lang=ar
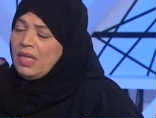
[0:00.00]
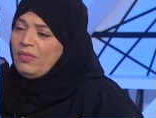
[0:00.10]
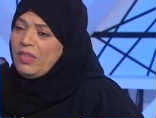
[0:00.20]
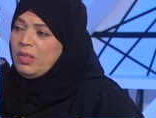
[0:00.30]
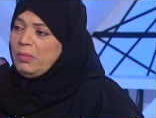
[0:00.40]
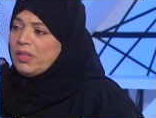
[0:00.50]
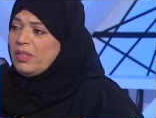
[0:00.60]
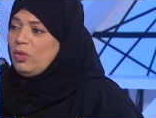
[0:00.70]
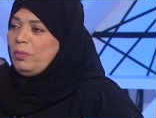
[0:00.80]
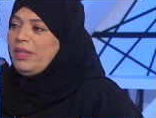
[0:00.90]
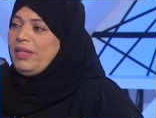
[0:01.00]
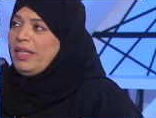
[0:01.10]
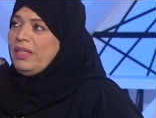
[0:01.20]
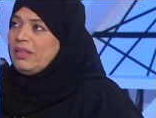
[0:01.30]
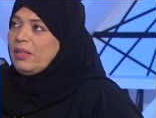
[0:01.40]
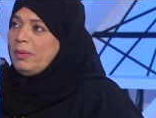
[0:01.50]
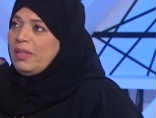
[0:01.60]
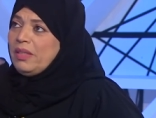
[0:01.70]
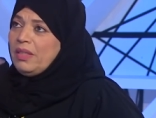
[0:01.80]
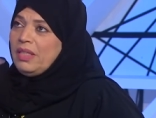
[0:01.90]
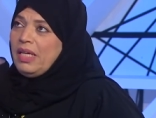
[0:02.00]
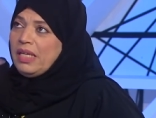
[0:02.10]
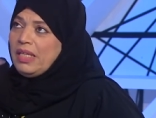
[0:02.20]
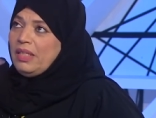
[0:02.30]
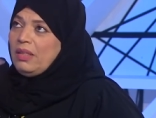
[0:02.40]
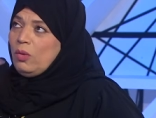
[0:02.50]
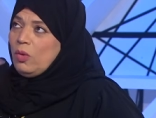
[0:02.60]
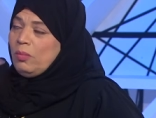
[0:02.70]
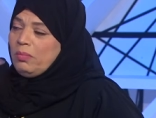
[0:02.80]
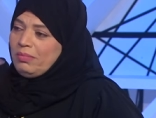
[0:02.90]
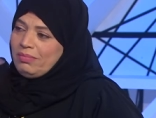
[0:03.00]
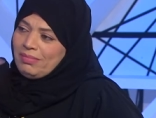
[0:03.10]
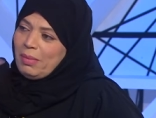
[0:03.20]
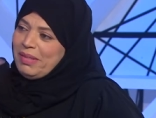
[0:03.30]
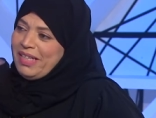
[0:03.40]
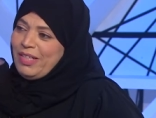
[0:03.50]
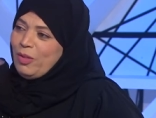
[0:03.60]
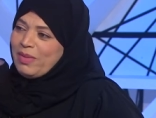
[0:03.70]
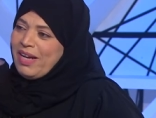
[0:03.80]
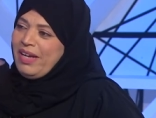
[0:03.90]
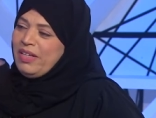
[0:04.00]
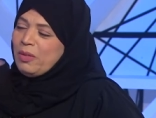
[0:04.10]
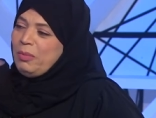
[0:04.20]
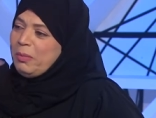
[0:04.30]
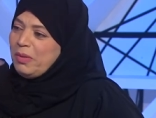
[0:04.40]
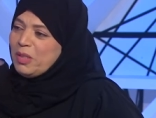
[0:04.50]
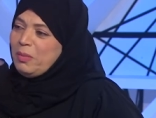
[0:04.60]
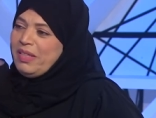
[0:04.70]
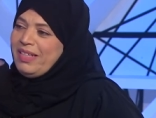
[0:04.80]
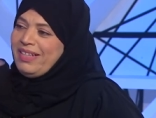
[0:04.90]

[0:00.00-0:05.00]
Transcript: في اماره دبي لان طبعا اكيد وهم طبعا عليهم كاهل كبير بالنسبه